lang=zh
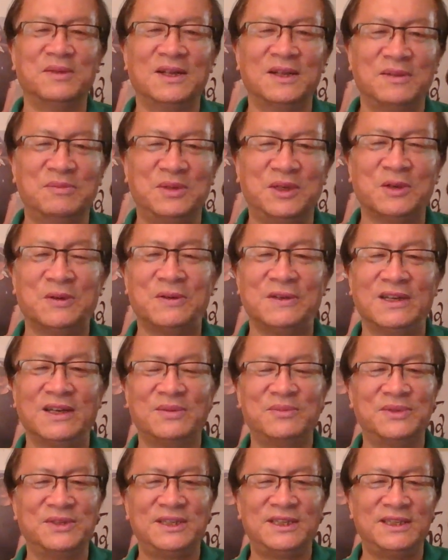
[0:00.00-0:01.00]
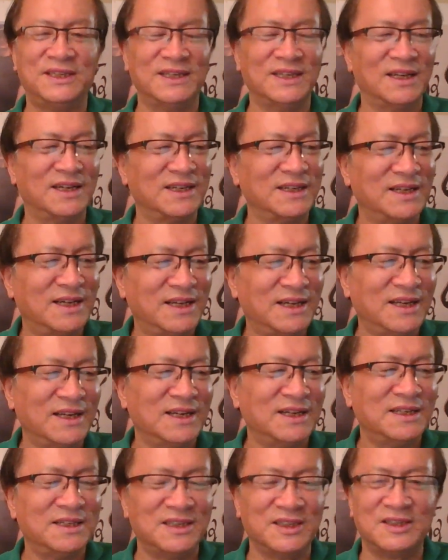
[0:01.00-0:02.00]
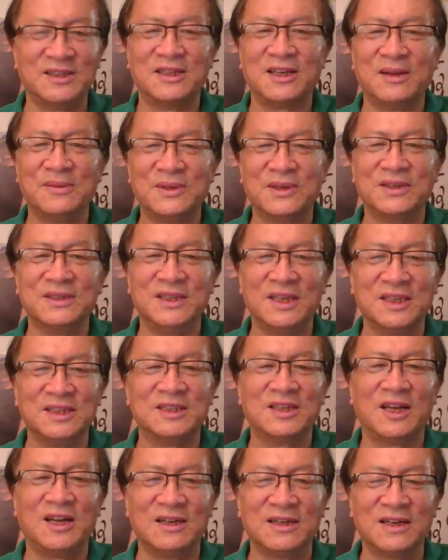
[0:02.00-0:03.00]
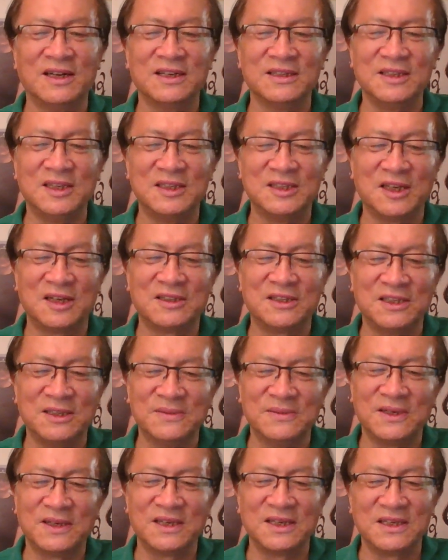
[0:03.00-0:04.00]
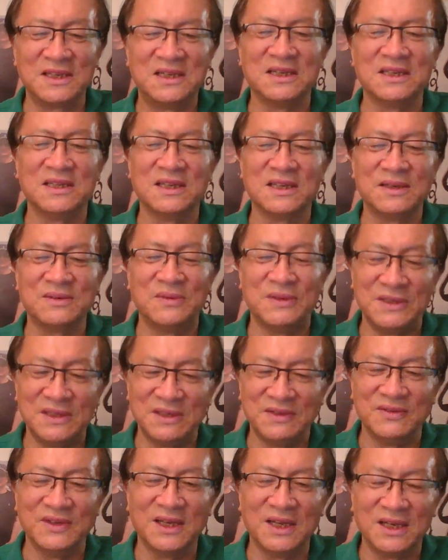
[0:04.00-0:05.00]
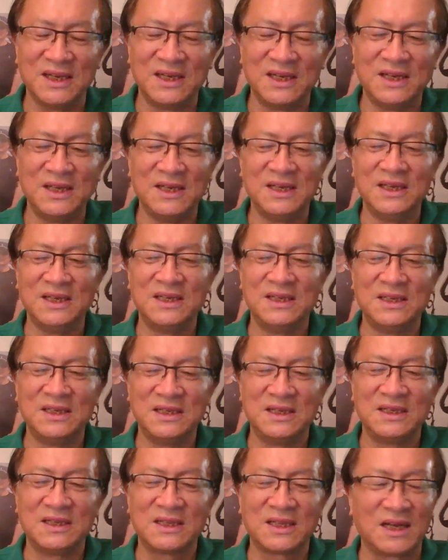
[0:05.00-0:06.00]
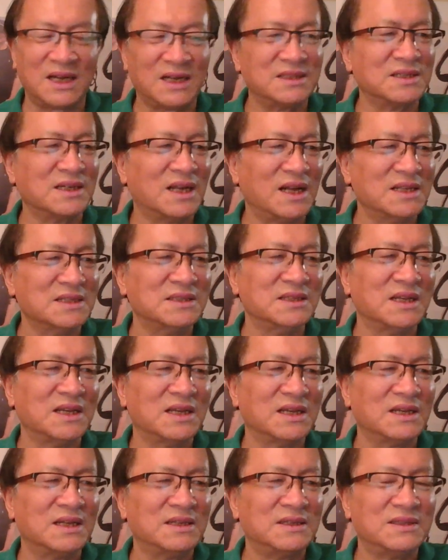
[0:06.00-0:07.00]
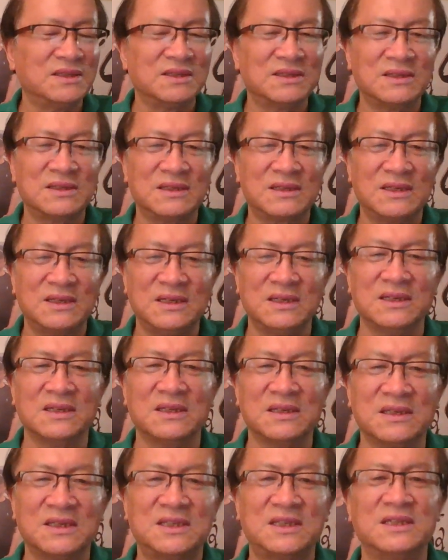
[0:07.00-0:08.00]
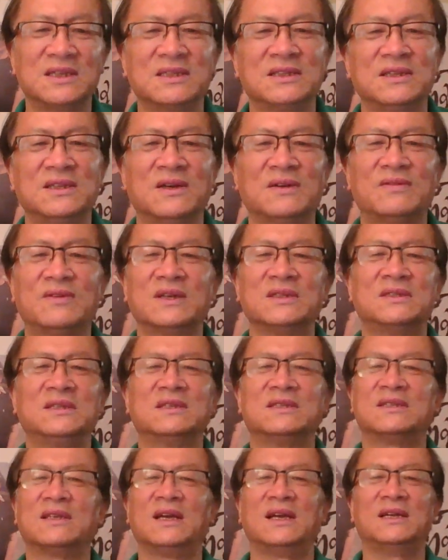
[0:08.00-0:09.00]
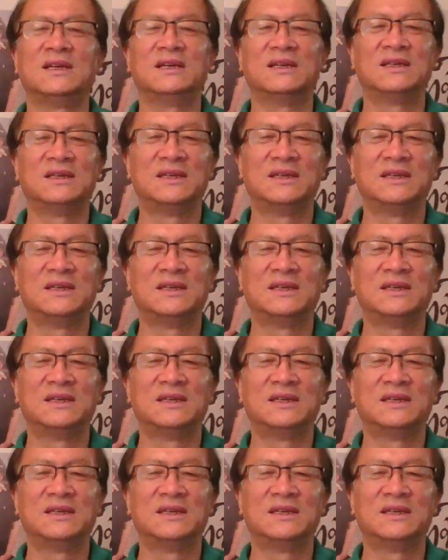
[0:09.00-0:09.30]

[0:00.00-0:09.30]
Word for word: 漂亮，不是这样的。这是他们要隐藏啊，隐藏什么？很可能，我认为啊。他这个案件啊，可能涉及到王岐山，啊，